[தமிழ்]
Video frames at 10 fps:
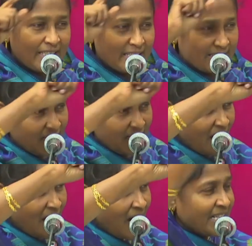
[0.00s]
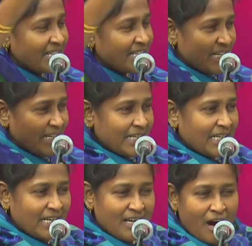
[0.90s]
அந்த திரளான
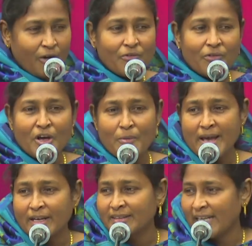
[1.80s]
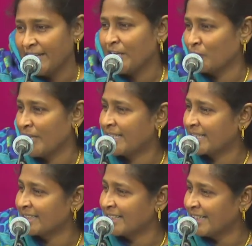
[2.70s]
ஜனங்கள் அவ்வளவு பேரும் தண்ணி
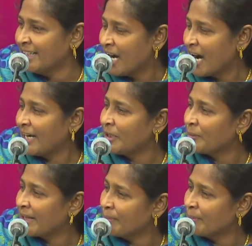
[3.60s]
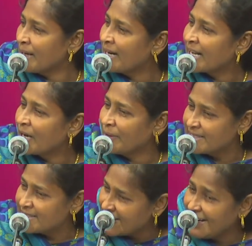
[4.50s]
குடிக்கிறதுக்கு ஆண்டவரை அந்த
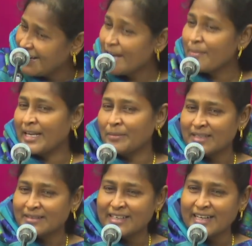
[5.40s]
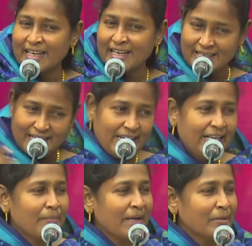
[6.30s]
மாறாவுடைய செடியை பயன்படுத்தினீங்களே
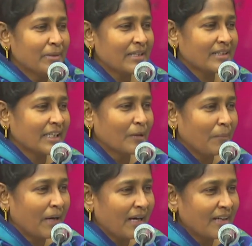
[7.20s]
என்ன பயன்படுத்துங்கப்பா